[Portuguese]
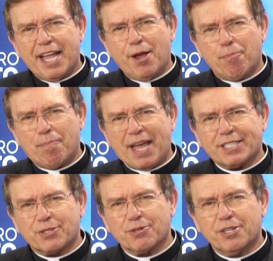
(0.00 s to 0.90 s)
eu
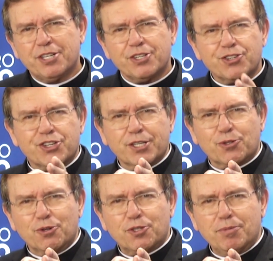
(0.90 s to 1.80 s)
peço,
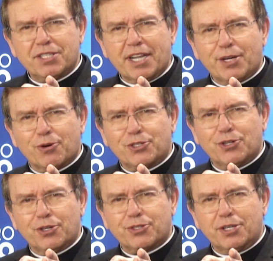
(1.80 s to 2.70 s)
Jesus
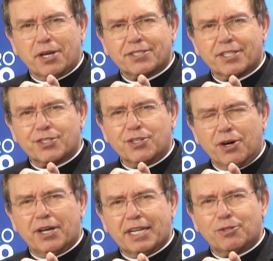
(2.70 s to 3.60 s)
misericordioso e Nossa
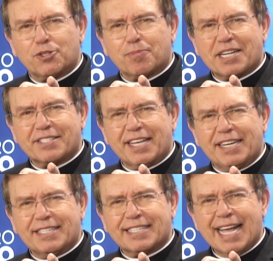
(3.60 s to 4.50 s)
Senhora dos
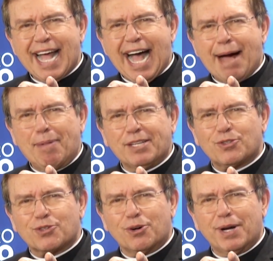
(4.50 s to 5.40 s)
Prazeres,
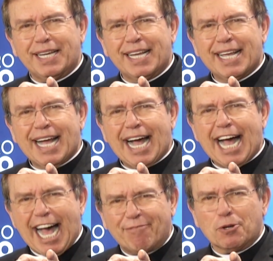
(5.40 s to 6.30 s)
abençoem
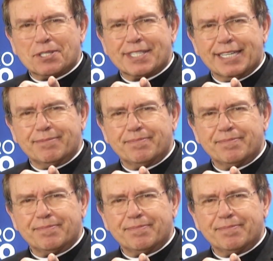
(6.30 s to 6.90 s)
a você.